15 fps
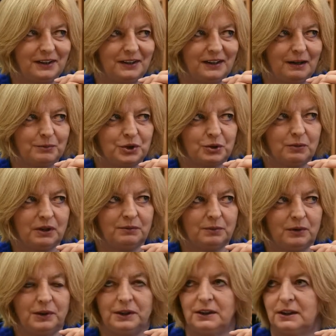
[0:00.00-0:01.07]
na przykład
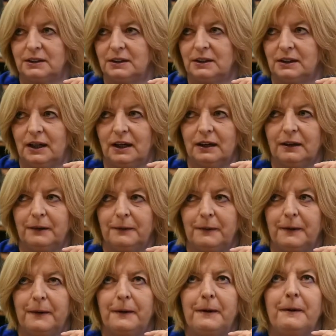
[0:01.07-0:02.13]
politycy, tak.
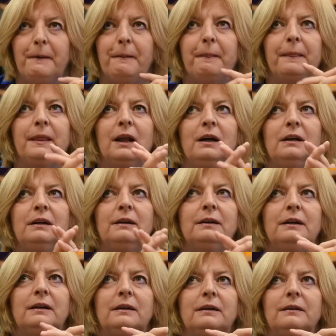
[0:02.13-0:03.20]
No i
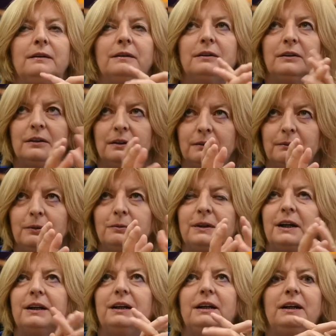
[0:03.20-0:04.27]
y, był
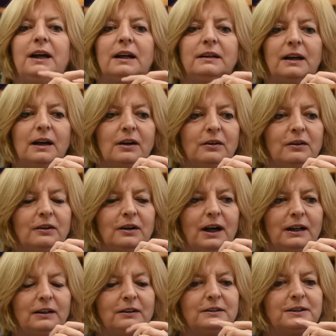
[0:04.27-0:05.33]
taki Jan Karol
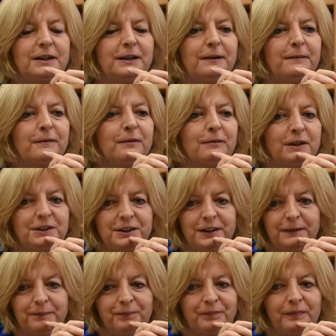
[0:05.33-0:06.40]
Kochanowski,
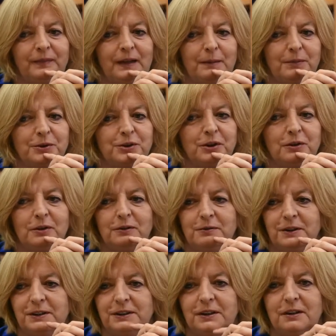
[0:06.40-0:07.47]
właśnie na początku
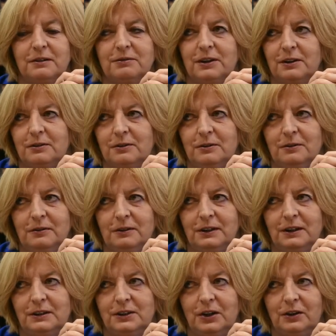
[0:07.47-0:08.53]
XX wieku,
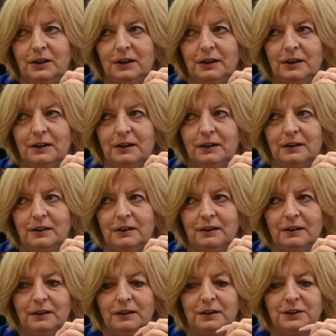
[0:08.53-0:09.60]
historyk
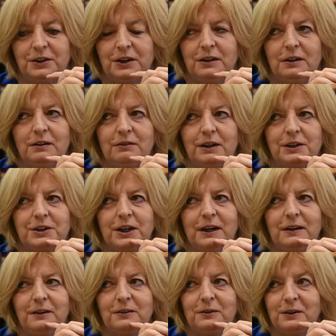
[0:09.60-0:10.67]
y,
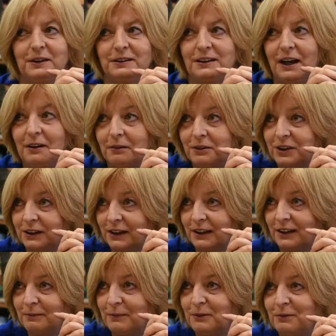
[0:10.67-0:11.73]
średniowiecza, który zajął się
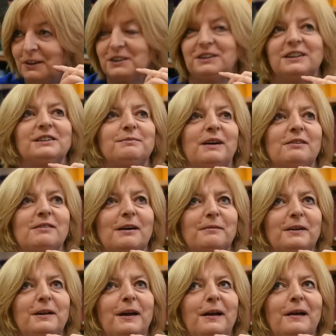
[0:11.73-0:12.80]
takimi właśnie
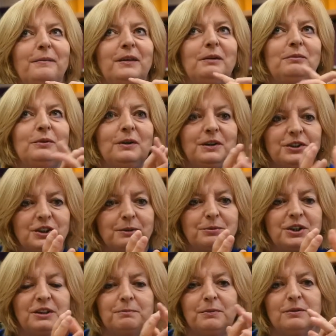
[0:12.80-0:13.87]
sprawami. To było jeszcze
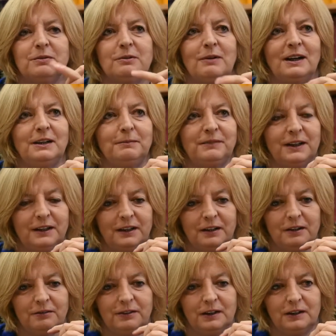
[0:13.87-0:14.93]
przed powołaniem
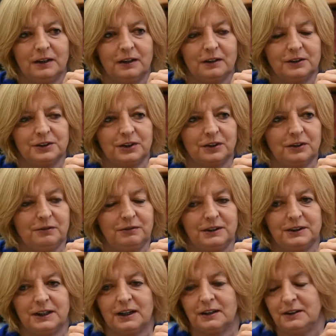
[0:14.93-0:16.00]
takiego wielkiego
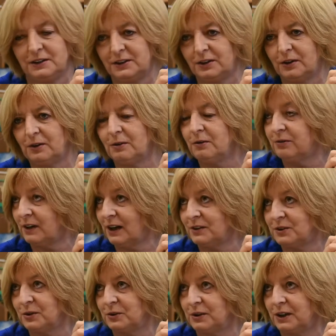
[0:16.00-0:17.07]
środowiska historyków
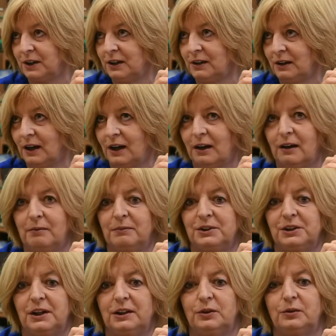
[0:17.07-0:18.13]
francuskich,
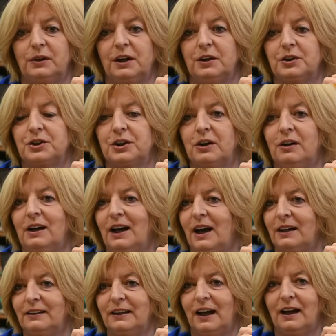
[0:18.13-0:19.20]
myślę tutaj o szkole
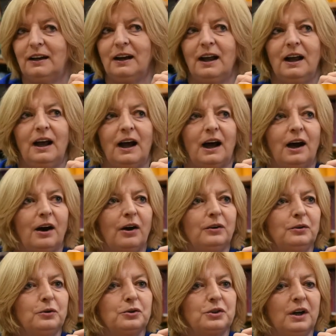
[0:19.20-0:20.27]
Annal, a on
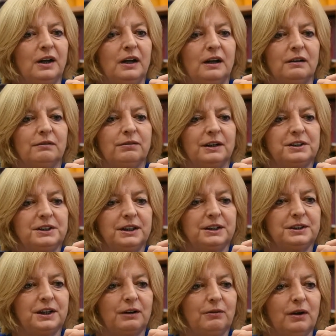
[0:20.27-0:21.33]
już właśnie
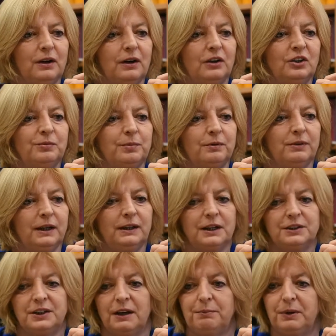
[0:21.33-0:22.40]
chciał
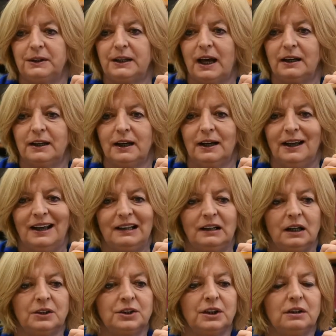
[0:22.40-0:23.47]
odpowiadać na pytania,
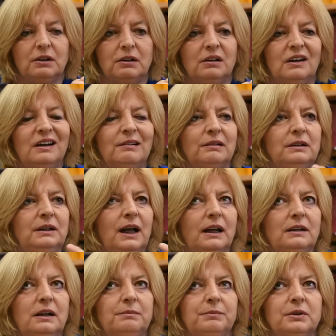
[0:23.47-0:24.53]
dlaczego
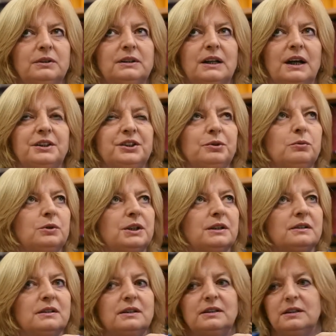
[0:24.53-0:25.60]
dane postaci,
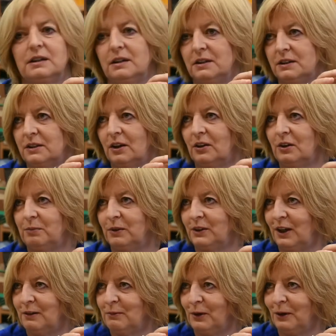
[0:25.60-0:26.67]
uczestnicy historii
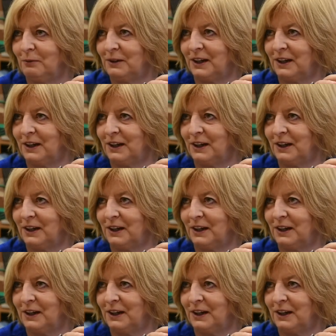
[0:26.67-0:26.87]
podejmują